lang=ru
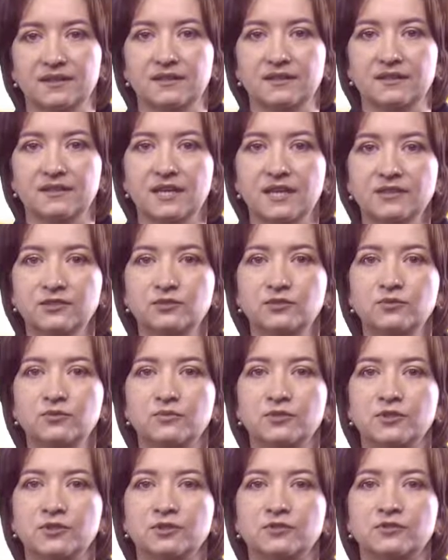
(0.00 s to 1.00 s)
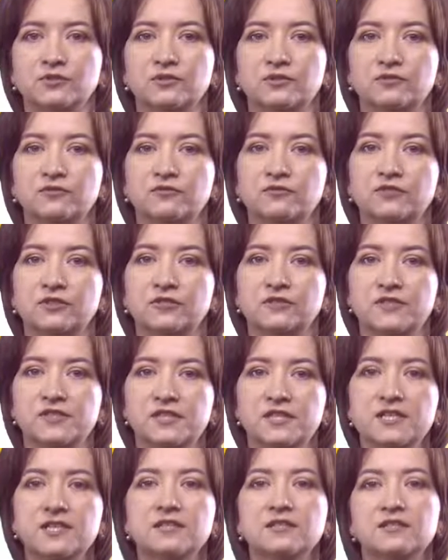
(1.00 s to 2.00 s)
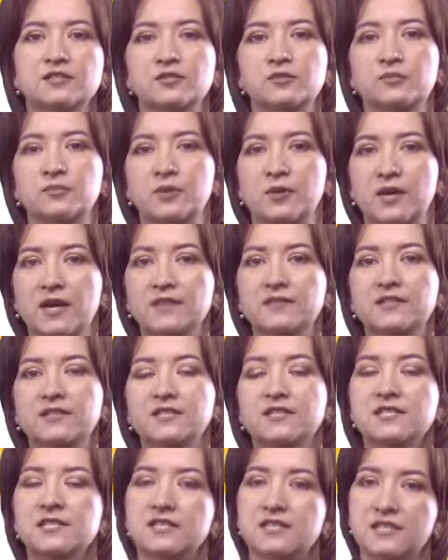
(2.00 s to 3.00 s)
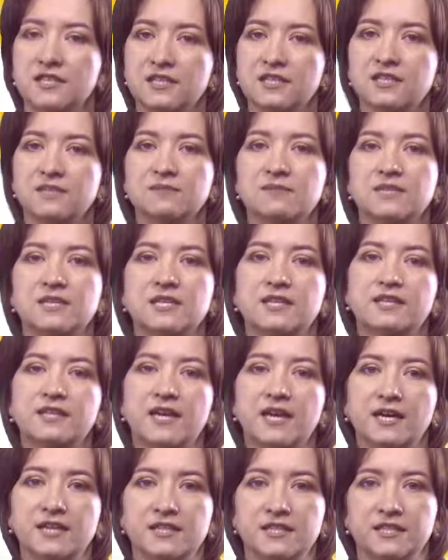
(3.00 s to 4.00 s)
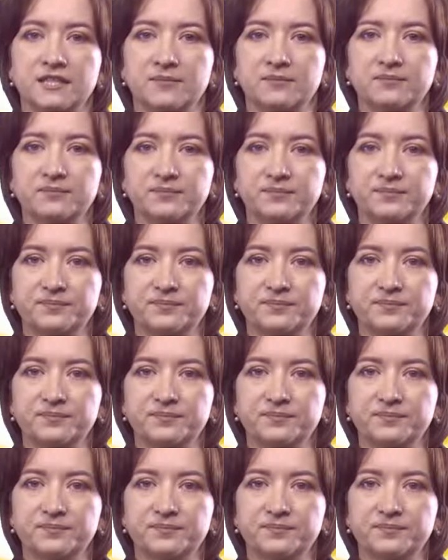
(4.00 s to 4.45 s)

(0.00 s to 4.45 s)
Я думаю, вы все справились с этим заданием.